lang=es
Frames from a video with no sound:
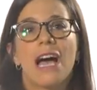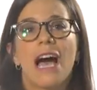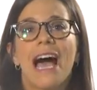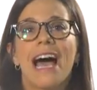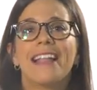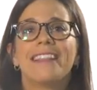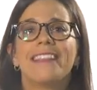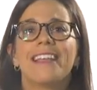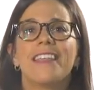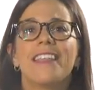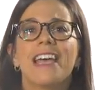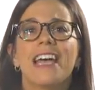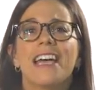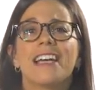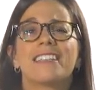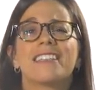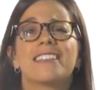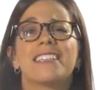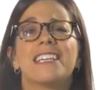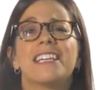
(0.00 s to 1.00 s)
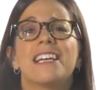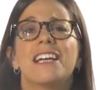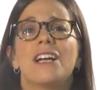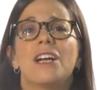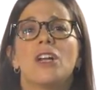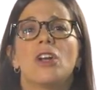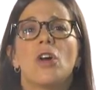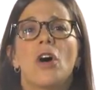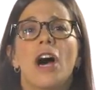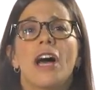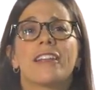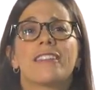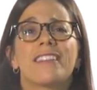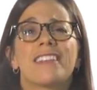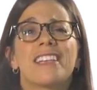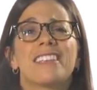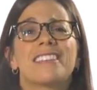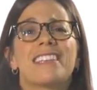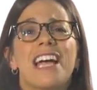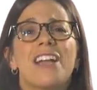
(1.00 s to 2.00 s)
Antes de Etsy, los
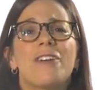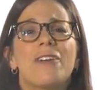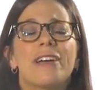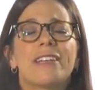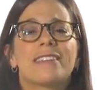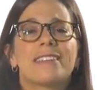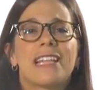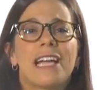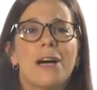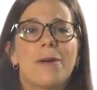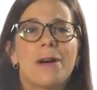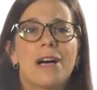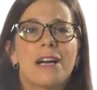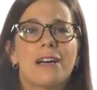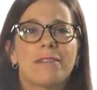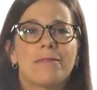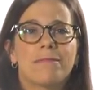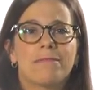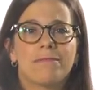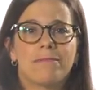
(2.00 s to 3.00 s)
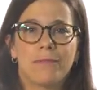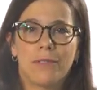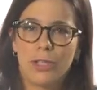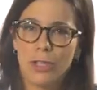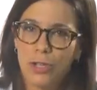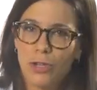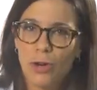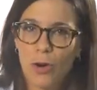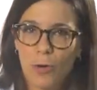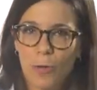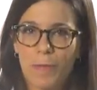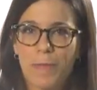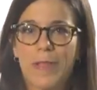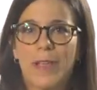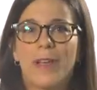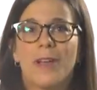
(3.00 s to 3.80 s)
artesanos estaban, you know,